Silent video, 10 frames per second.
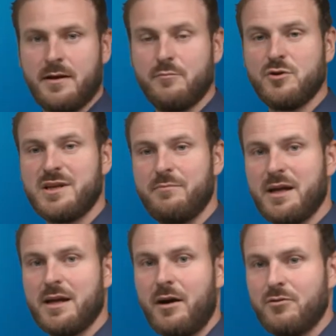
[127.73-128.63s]
die muss nämlich
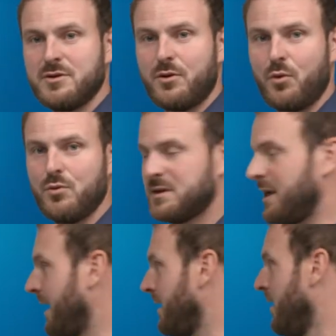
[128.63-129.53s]
genauso groß
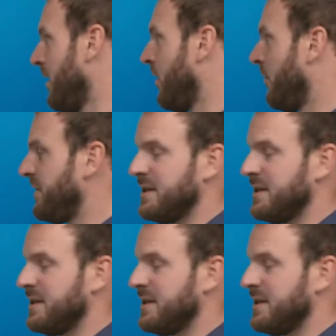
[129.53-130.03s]
sein, um